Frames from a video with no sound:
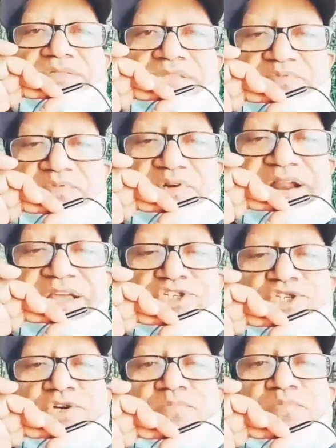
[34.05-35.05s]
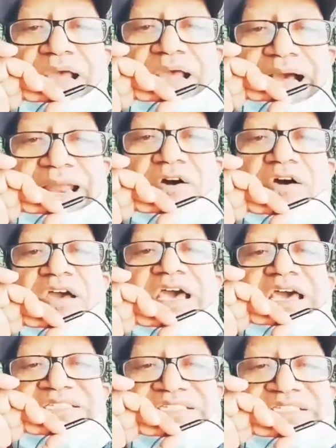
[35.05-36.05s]
ত্রিপুরা রাজ্য মেঘালয়
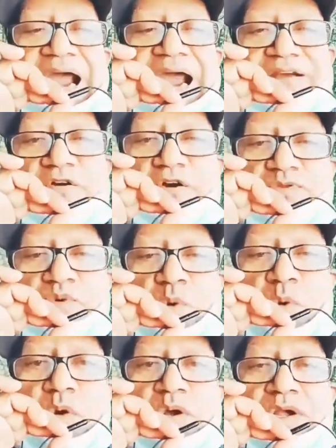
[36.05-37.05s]
ঝাড়খণ্ড ও